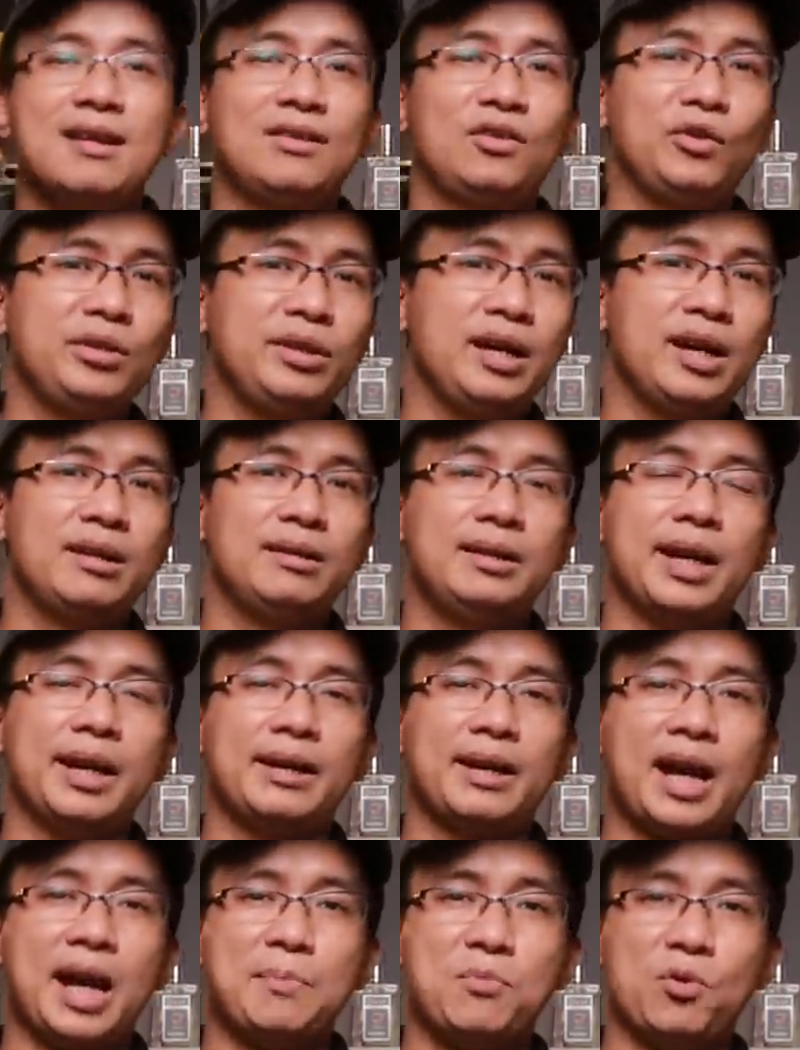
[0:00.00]
tuy nhiên
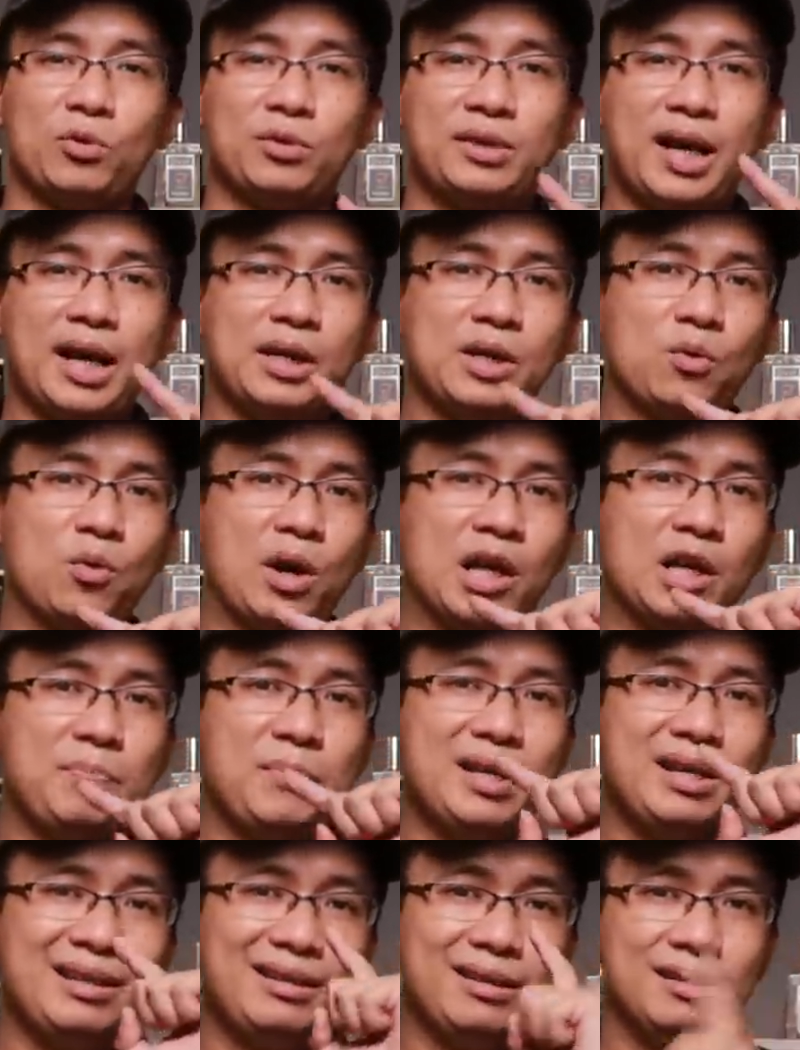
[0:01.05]
hiện nay một chai nước hoa đã
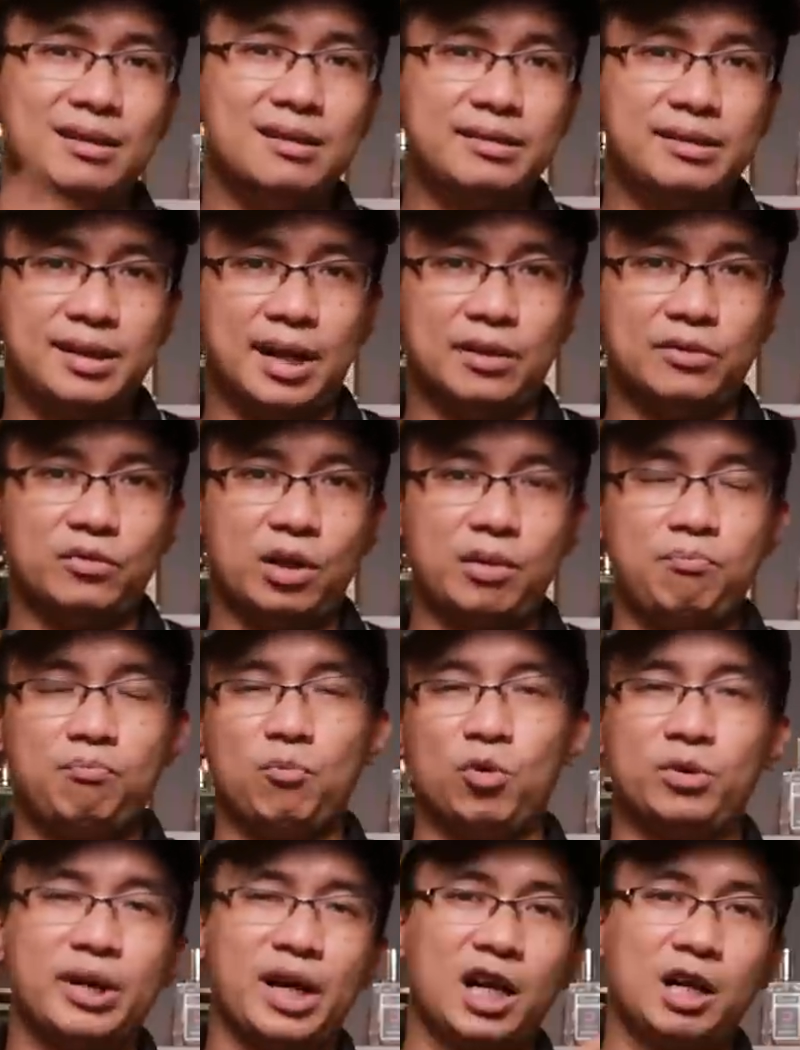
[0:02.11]
bị ngưng sản xuất
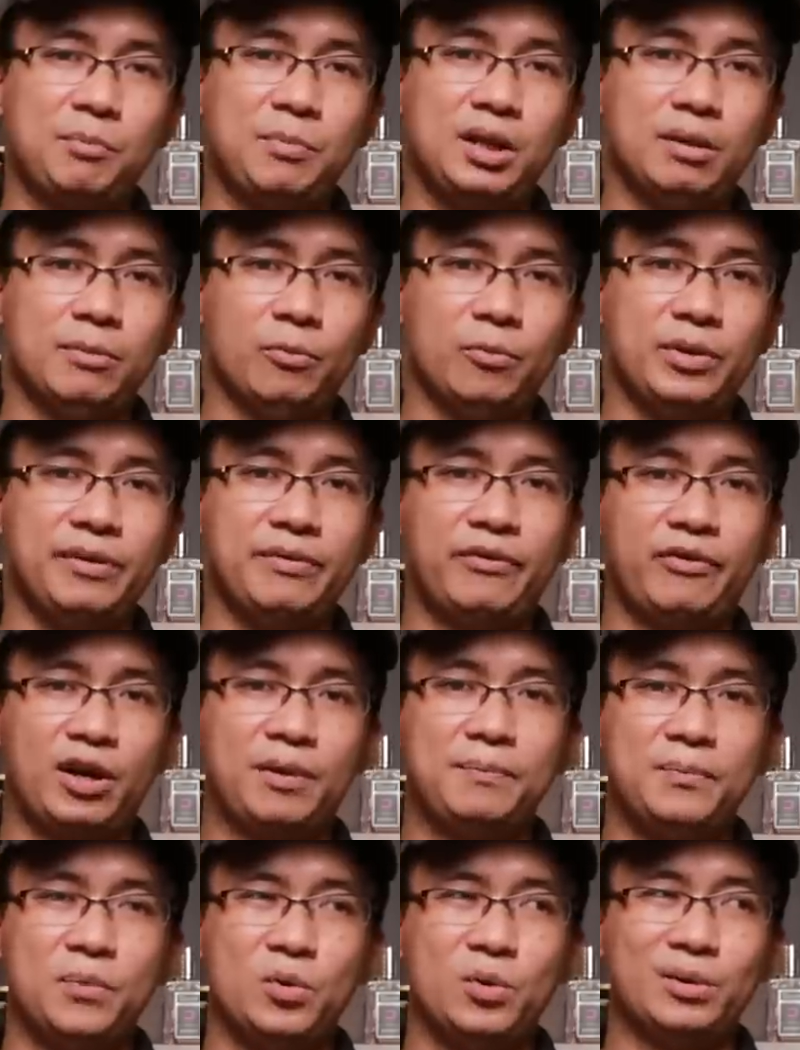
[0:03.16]
một chai đã bị reform
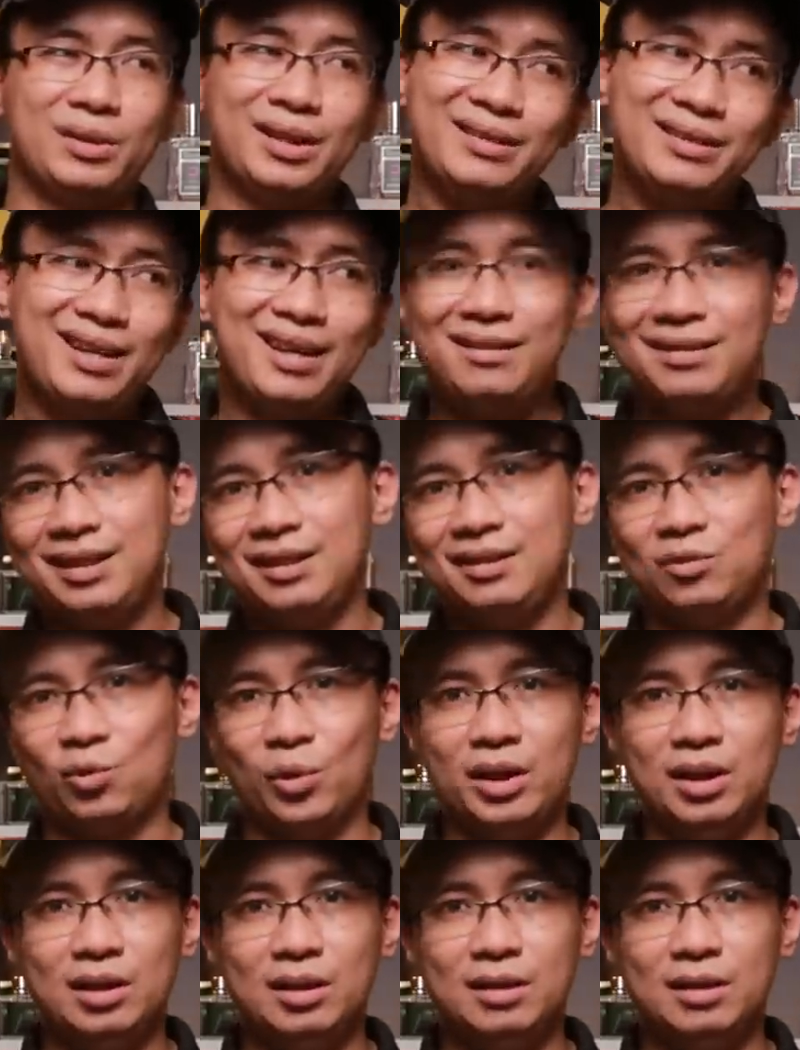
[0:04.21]
mù tất nhiên thì tùy